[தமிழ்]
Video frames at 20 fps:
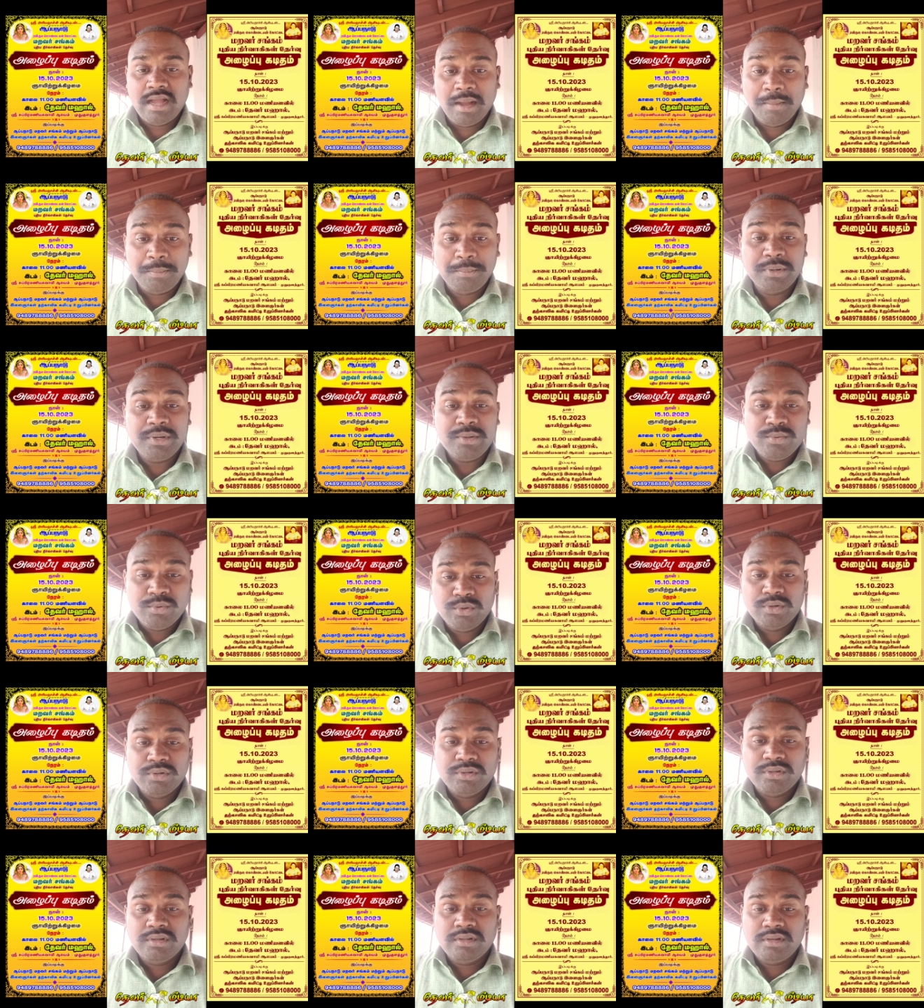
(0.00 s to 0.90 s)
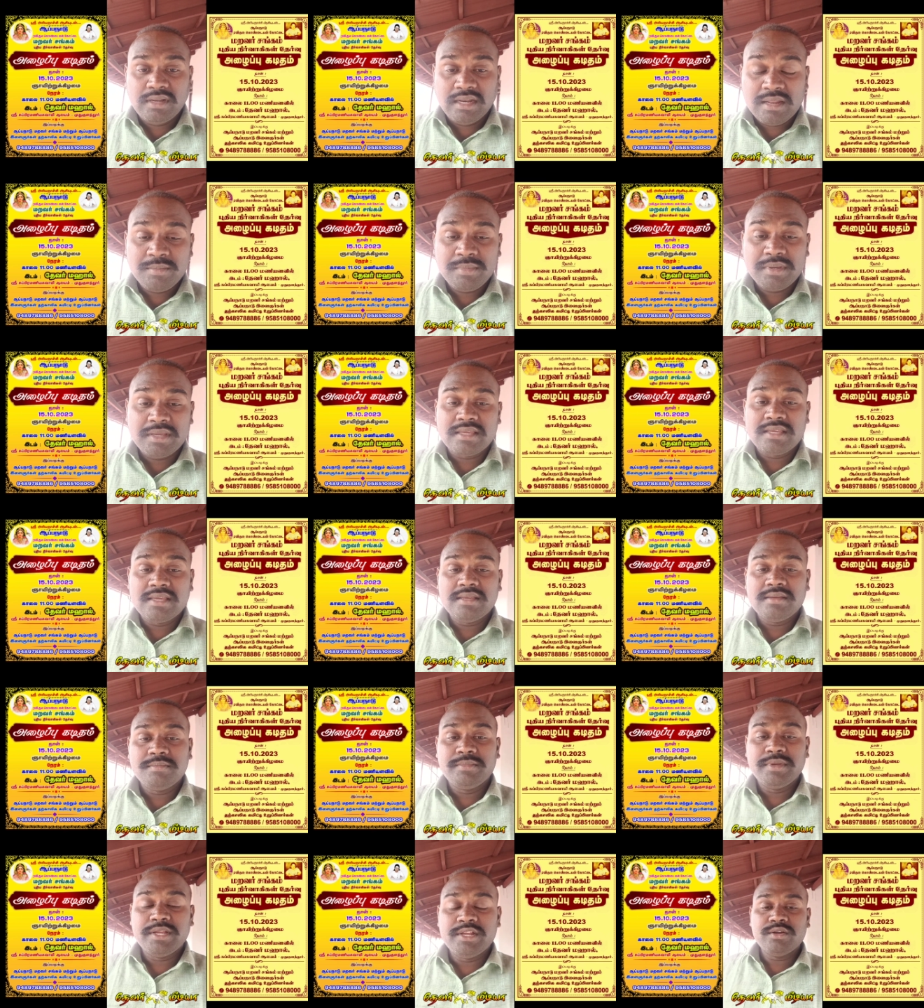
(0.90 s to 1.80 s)
அப்படி ஒரு நிலைமைக்கு
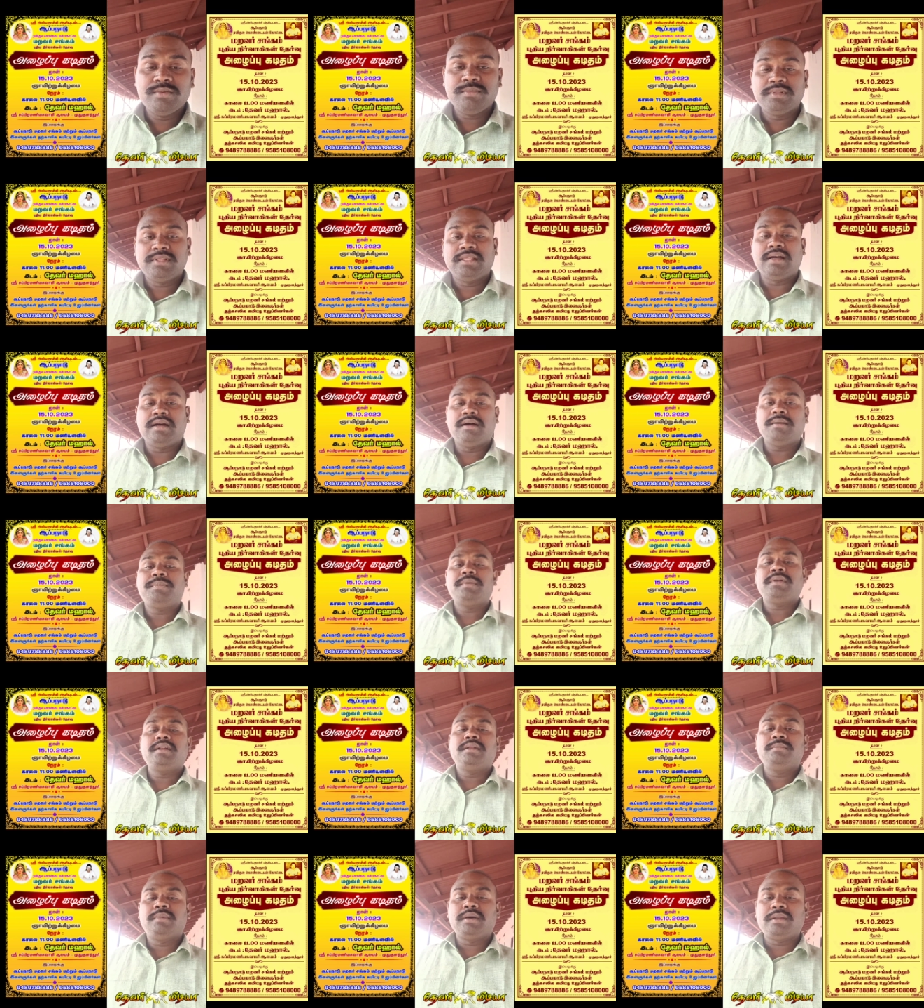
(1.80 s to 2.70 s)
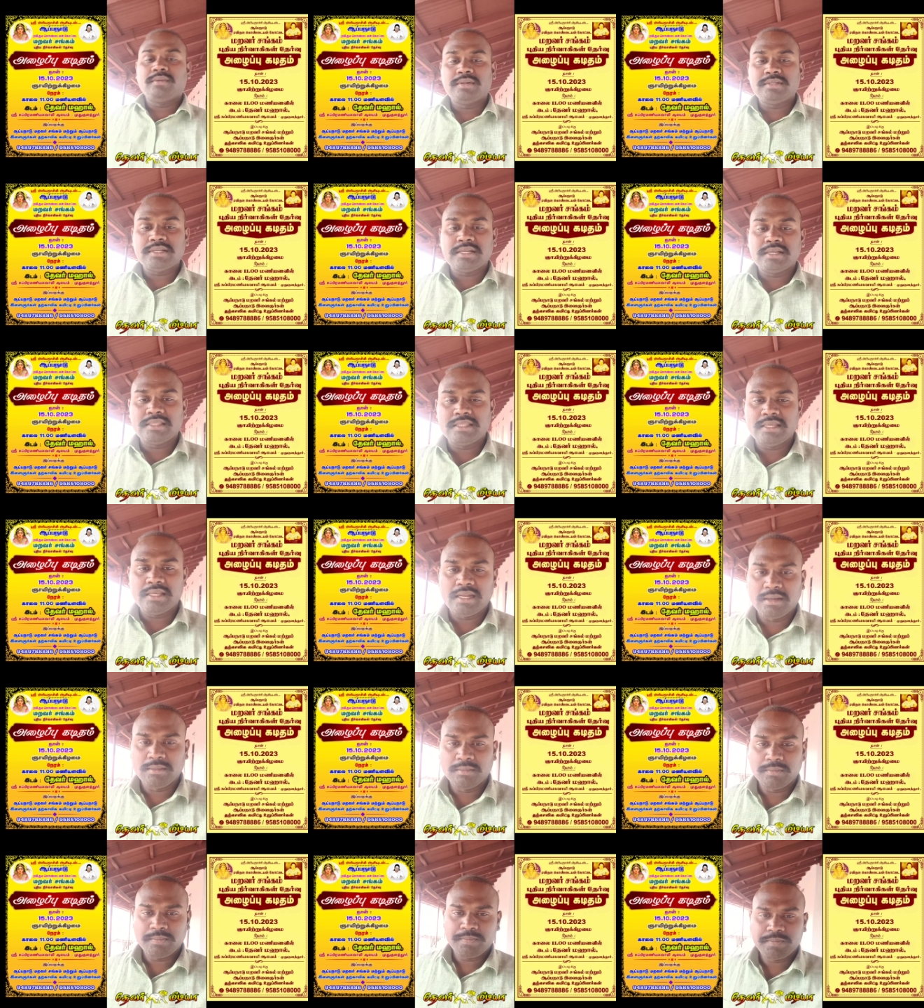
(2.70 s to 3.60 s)
மீண்டும் இந்த ஆப்பநாடு மரவர் சங்கத்தை
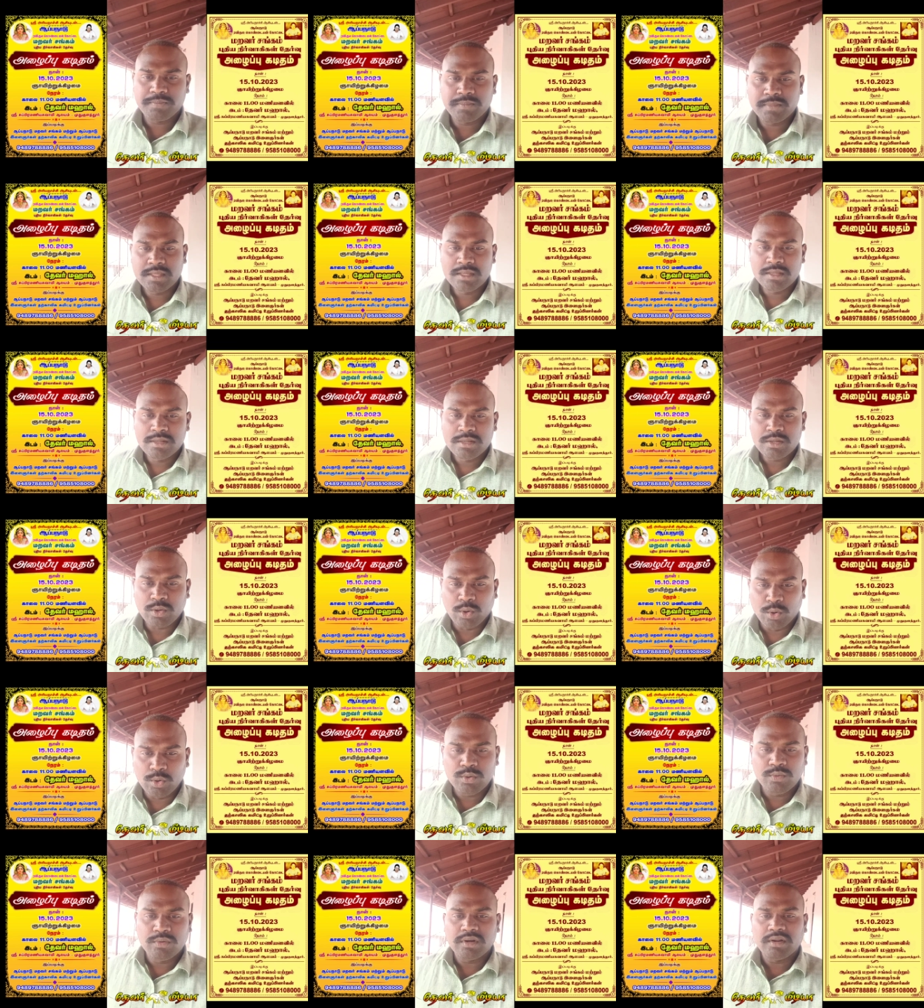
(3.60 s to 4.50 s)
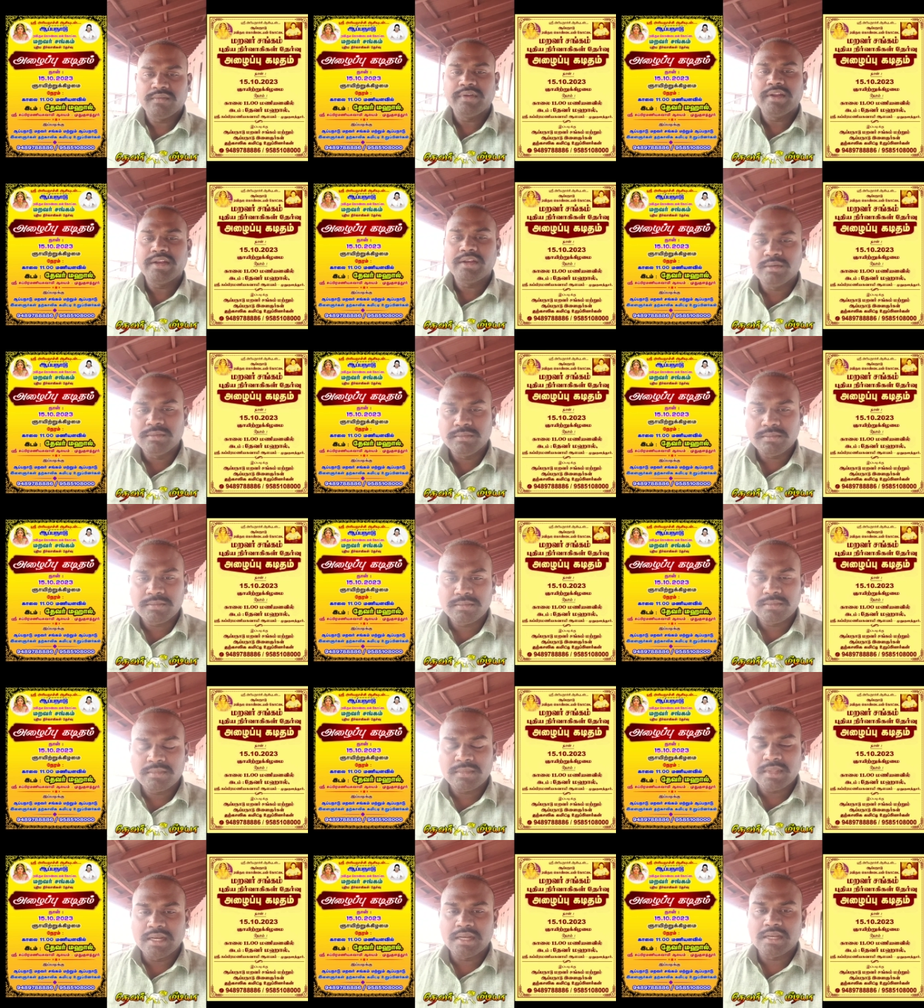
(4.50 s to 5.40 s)
நாம் கொண்டு வர வேண்டும்
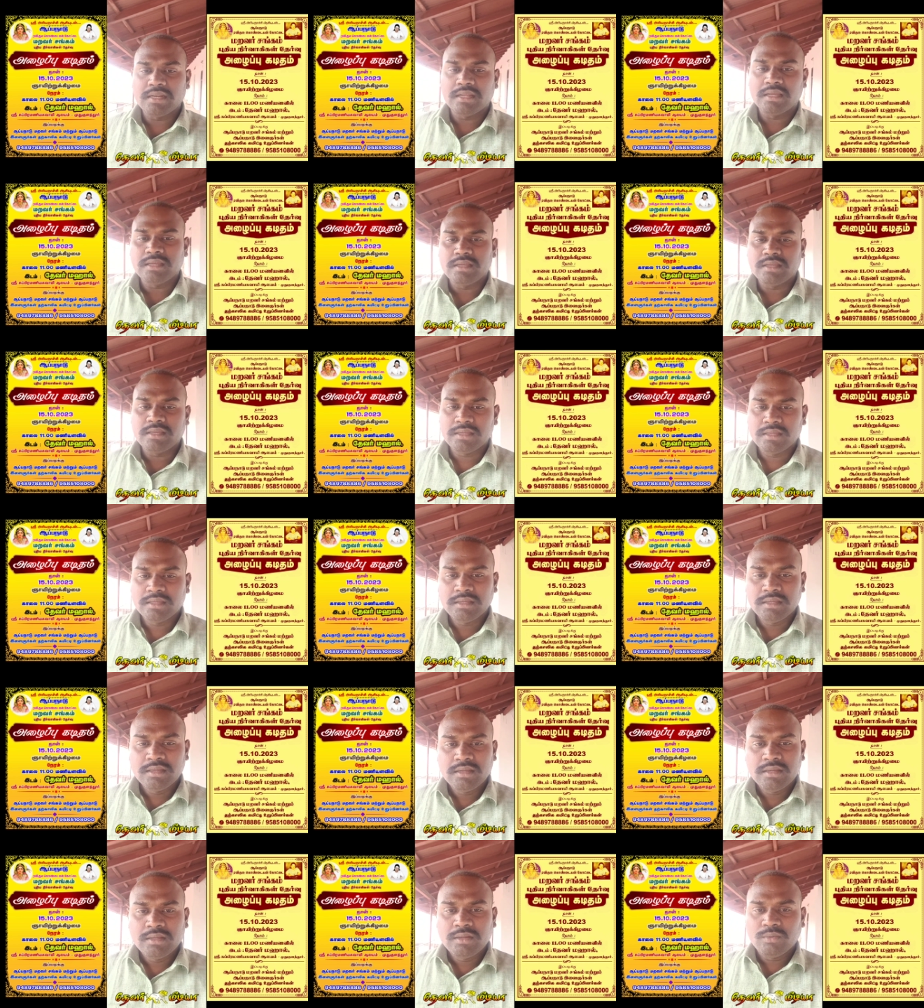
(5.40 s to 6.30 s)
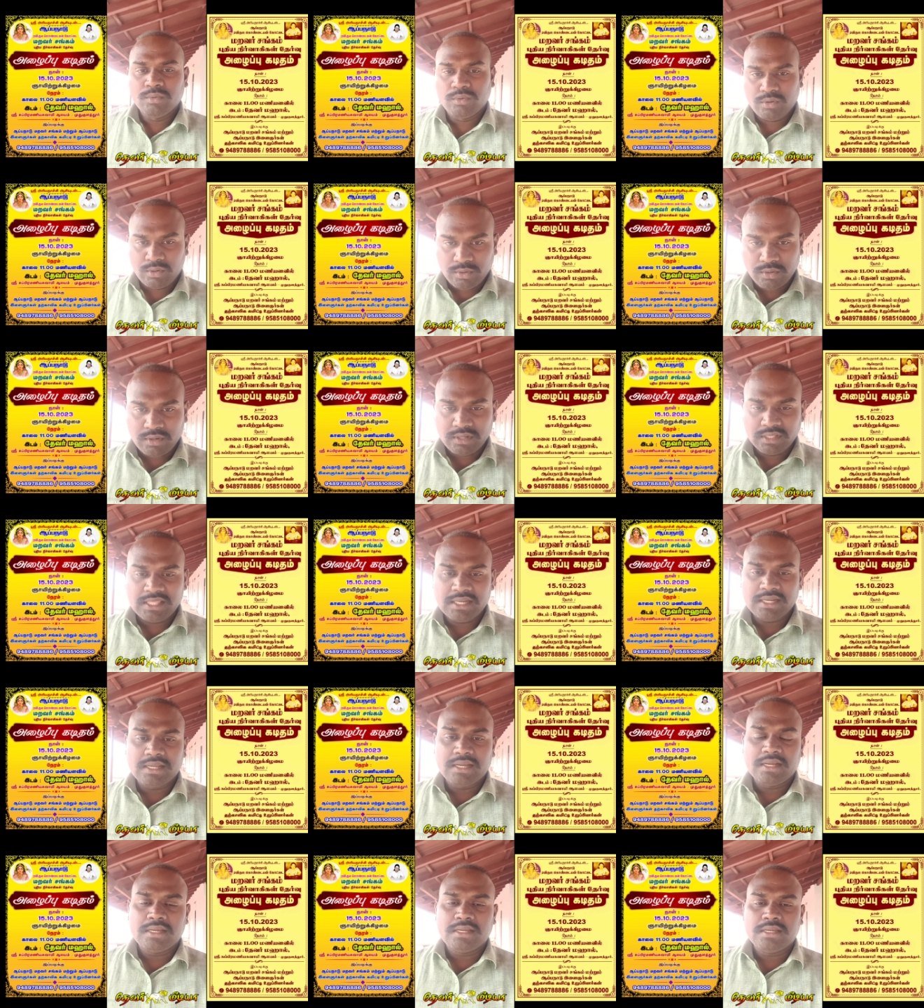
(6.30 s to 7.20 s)
என்ற ஒரு
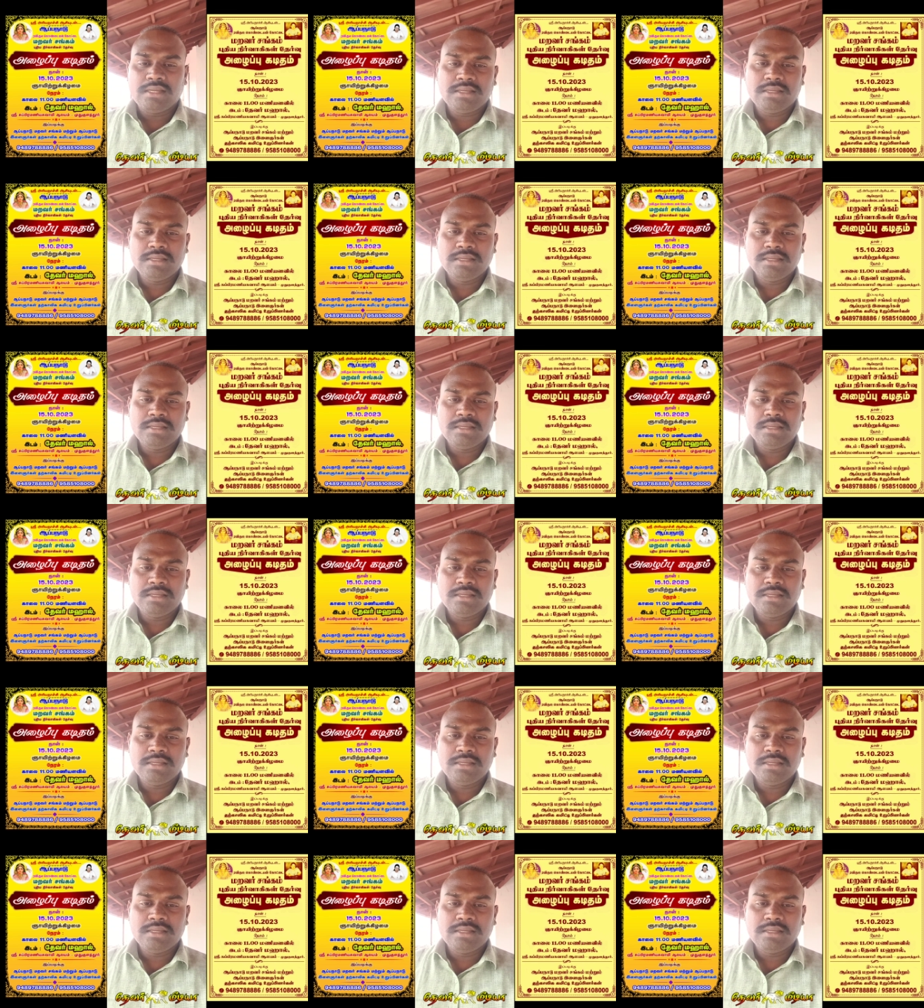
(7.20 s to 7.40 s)
நோக்கத்திற்காக